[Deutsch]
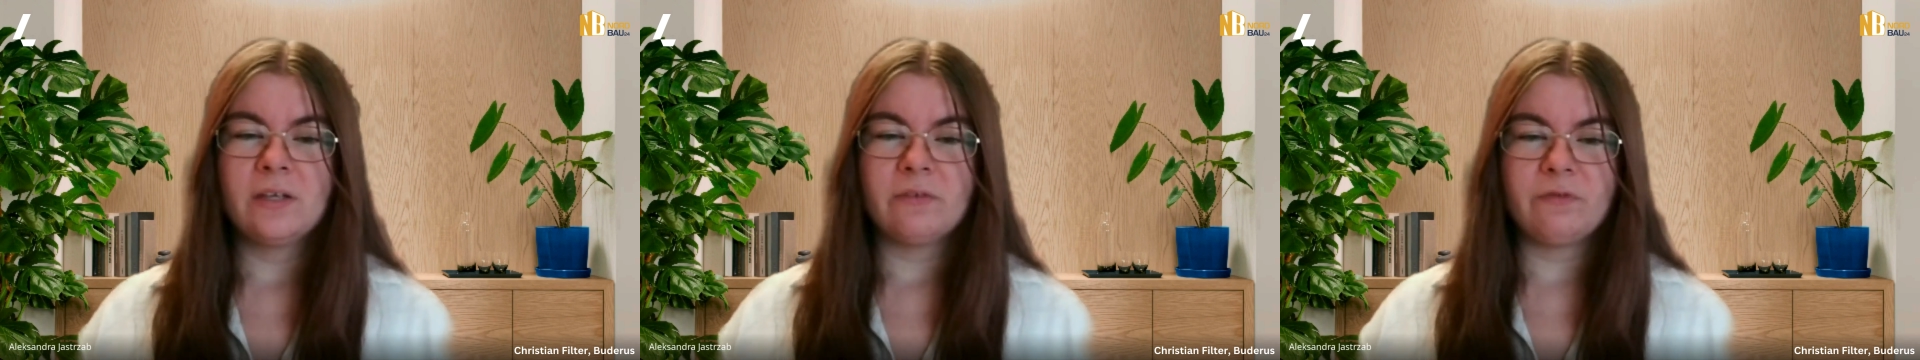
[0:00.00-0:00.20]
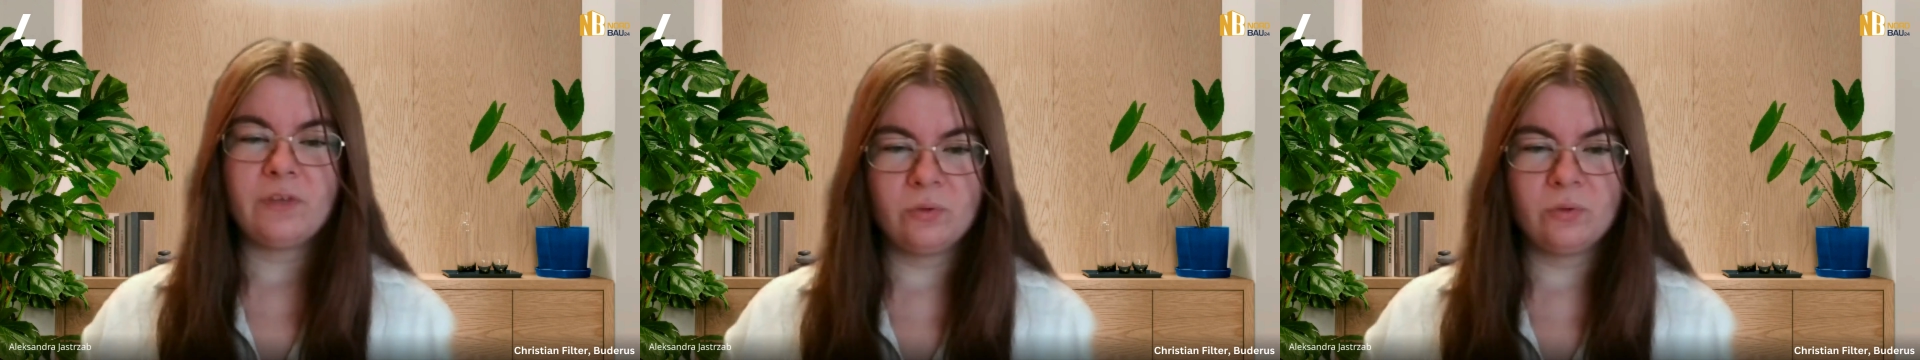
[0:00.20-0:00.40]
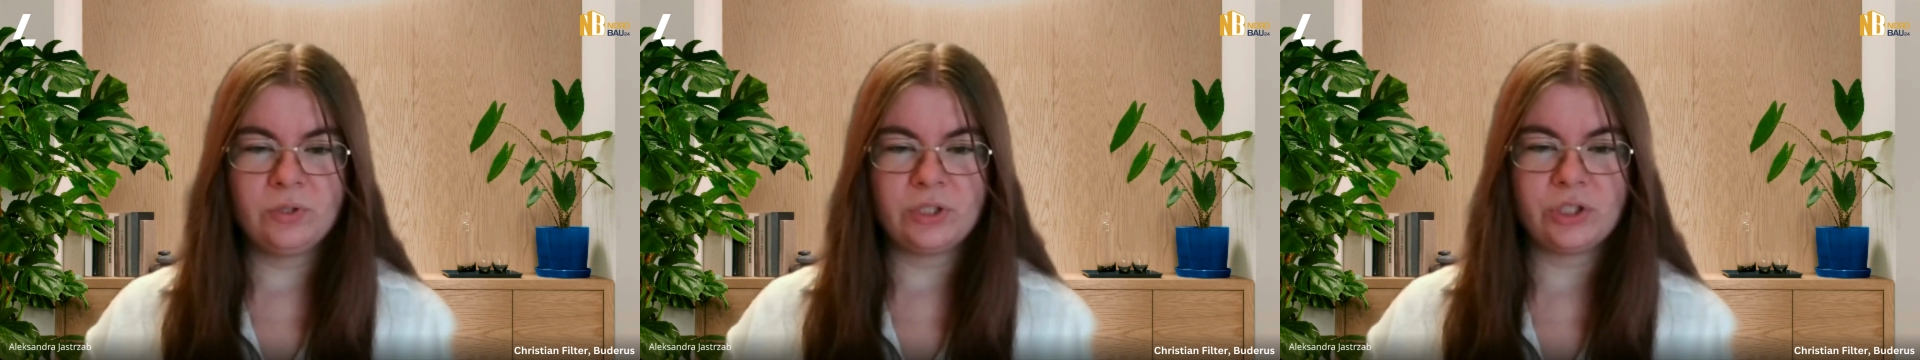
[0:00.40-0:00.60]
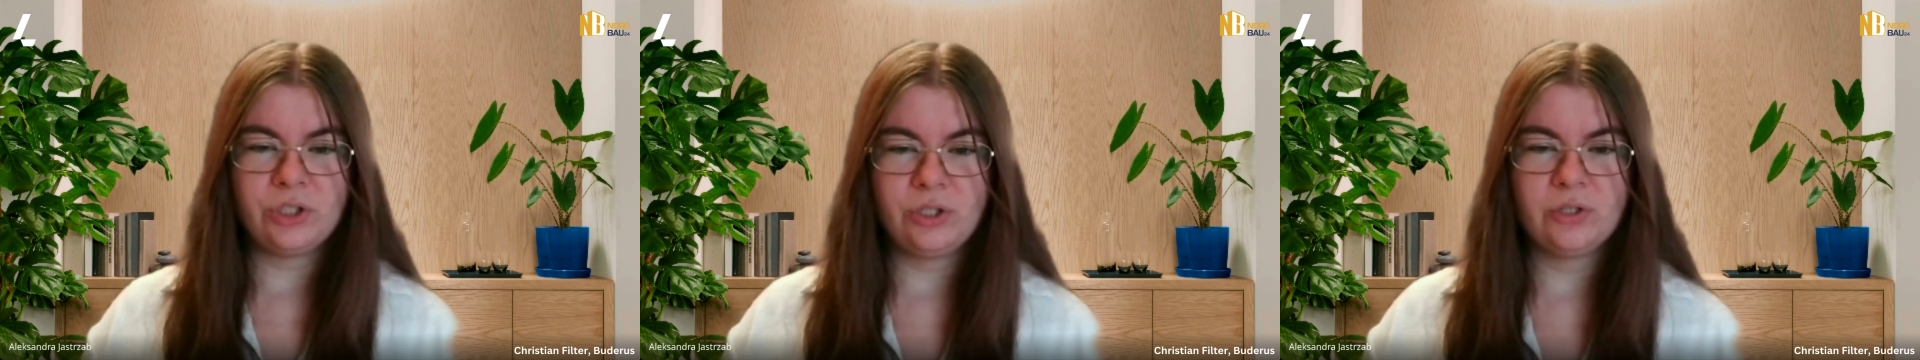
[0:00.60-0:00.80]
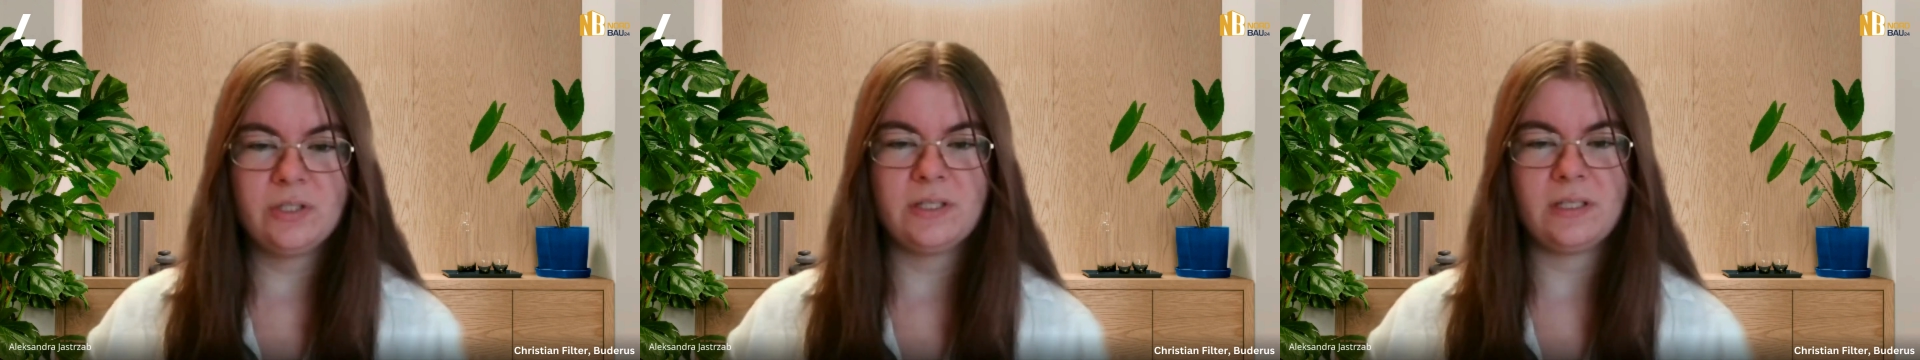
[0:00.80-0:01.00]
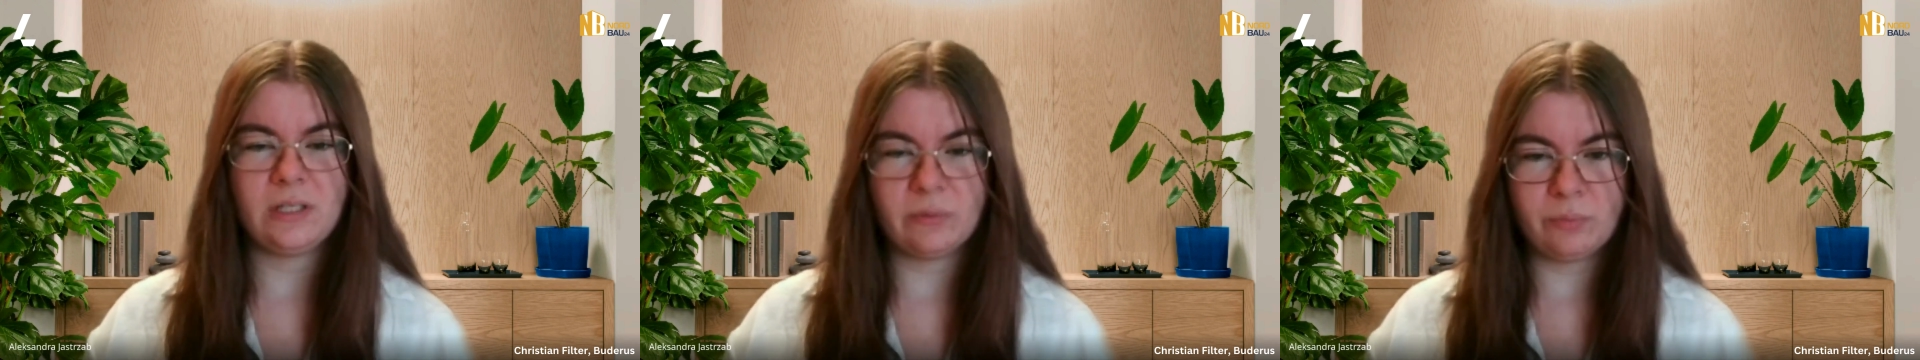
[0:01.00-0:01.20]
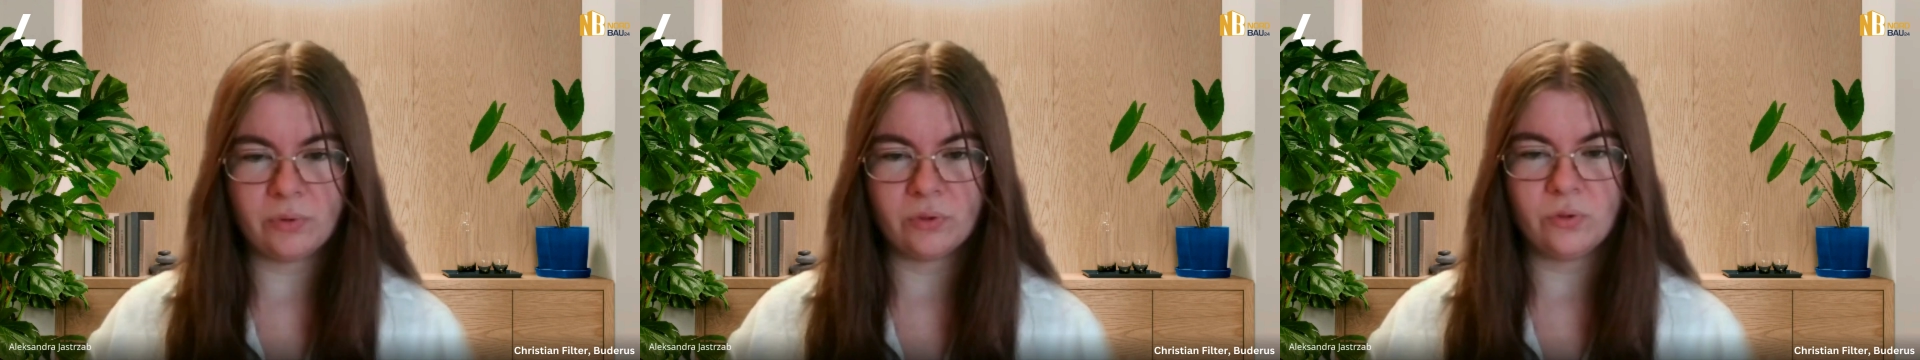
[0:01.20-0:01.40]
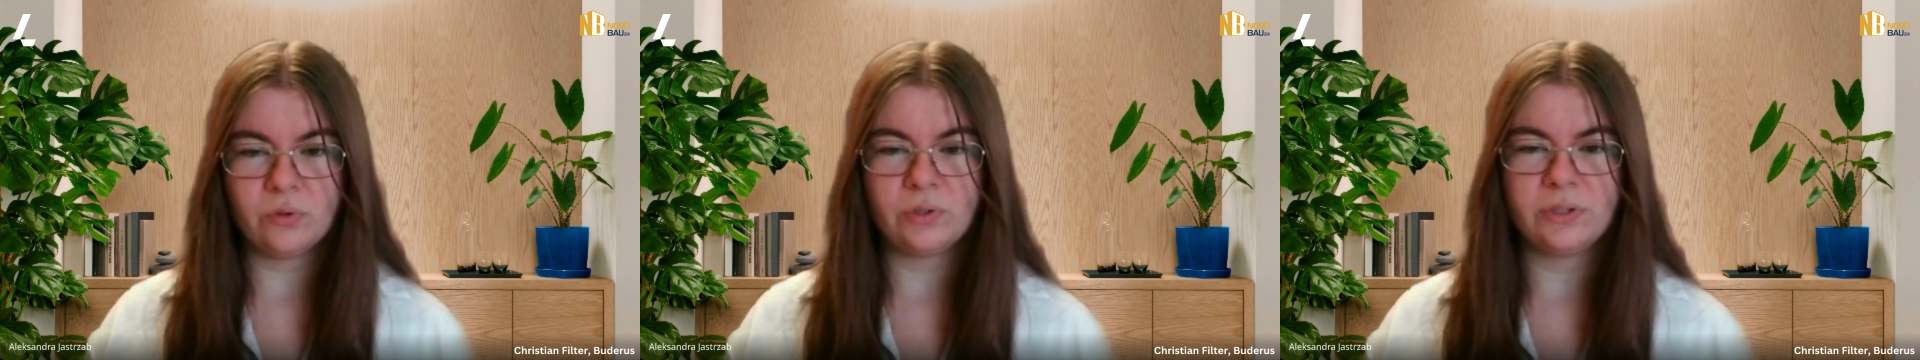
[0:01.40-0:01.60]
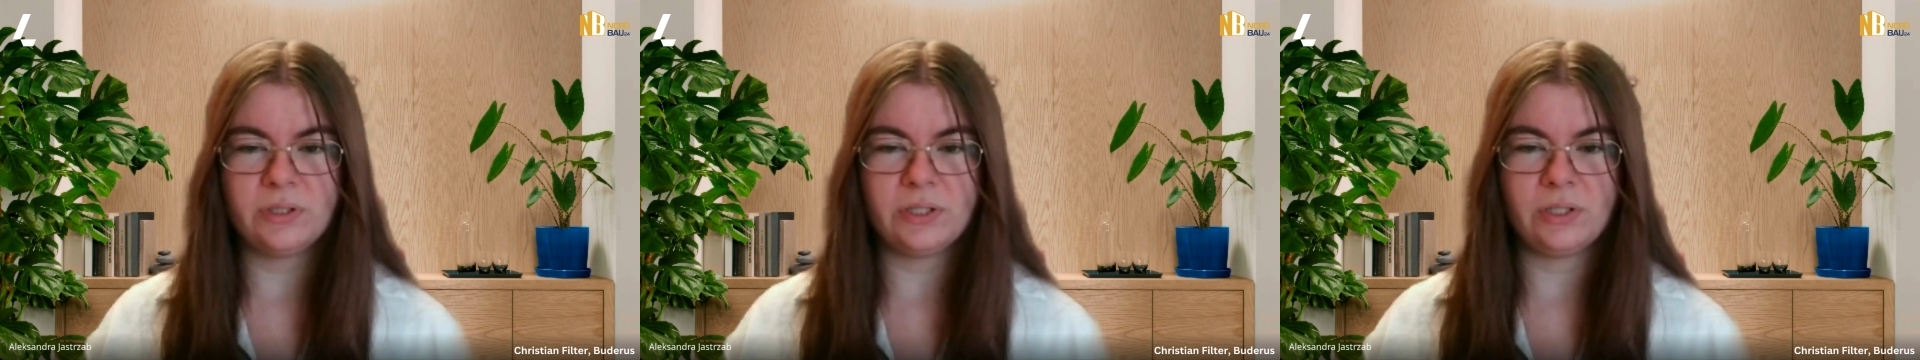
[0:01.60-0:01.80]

wie unterstützt Ihr Produkt